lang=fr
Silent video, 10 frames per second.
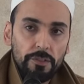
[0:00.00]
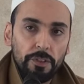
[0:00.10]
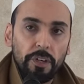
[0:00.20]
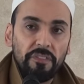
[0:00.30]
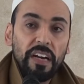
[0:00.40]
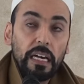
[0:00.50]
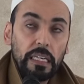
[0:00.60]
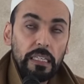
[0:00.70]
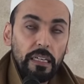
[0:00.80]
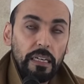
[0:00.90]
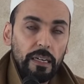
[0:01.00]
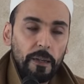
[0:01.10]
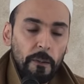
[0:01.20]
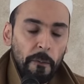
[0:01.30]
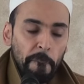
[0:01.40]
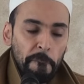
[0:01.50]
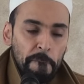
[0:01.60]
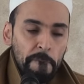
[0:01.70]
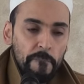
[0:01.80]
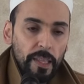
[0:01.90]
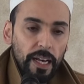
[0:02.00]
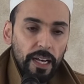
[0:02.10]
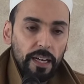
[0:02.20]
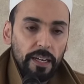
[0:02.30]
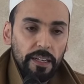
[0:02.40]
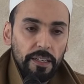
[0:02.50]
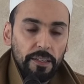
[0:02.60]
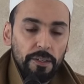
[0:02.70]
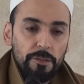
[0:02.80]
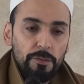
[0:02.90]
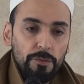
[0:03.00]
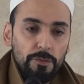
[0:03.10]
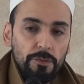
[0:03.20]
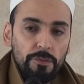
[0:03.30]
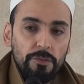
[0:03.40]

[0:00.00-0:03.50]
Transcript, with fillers: ce grand faqih a eu